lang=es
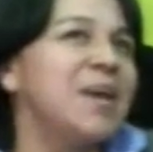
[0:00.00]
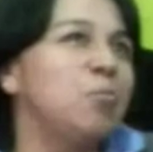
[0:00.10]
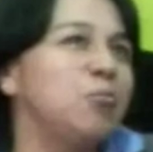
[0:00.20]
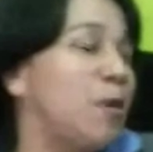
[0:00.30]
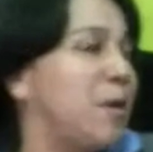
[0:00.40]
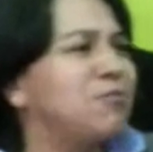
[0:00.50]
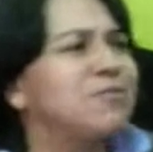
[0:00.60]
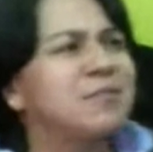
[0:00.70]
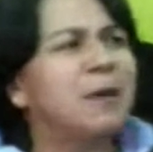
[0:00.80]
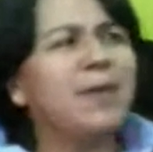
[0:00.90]
todavía no se
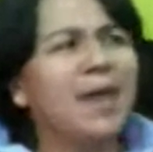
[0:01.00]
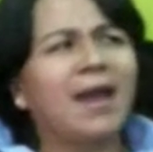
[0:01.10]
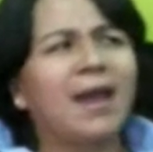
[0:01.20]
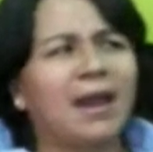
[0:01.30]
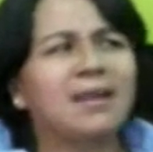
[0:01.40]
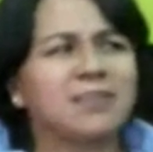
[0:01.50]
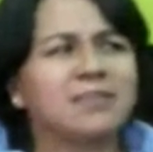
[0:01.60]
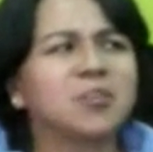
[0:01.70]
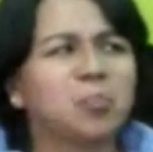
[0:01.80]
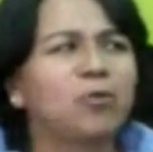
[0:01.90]
sabían que eran estas
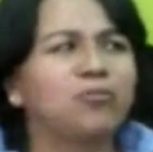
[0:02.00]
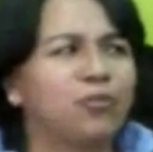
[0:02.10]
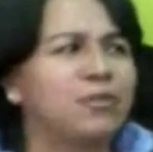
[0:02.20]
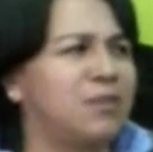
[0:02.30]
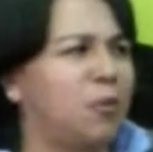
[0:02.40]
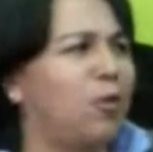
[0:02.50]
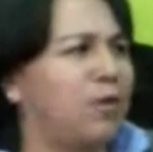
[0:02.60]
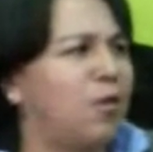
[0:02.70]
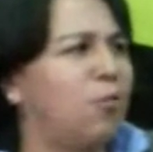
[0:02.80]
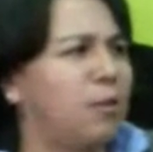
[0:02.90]
explosiones que ocurren
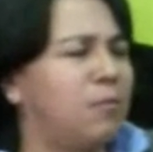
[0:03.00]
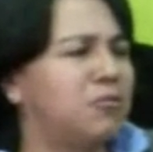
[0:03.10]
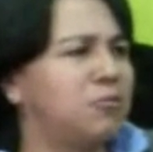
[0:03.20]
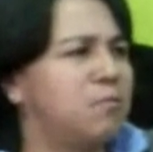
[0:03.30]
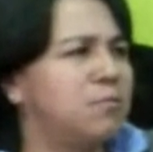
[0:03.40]
en el universo.